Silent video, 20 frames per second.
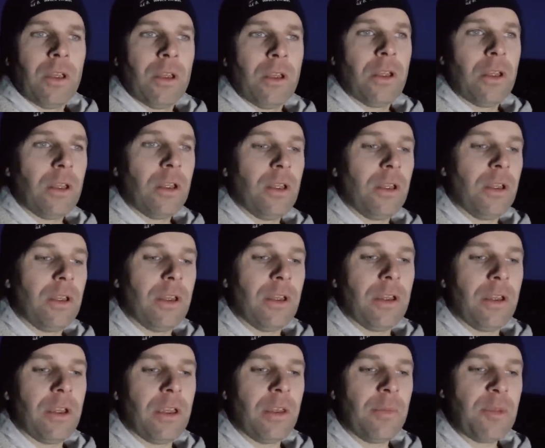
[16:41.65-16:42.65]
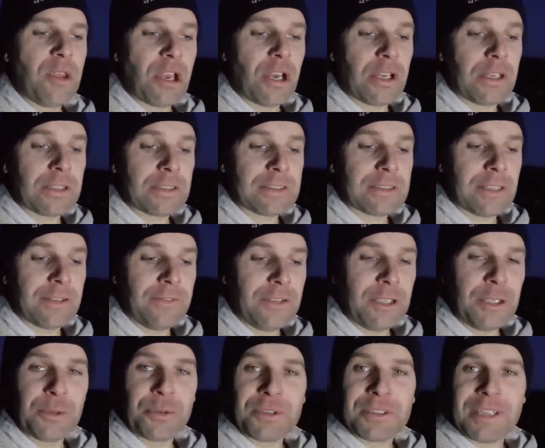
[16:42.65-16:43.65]
Euh, eh bien, cette
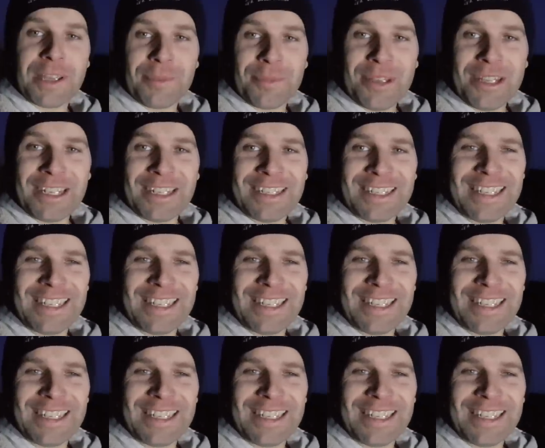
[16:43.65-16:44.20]
vidéo se termine.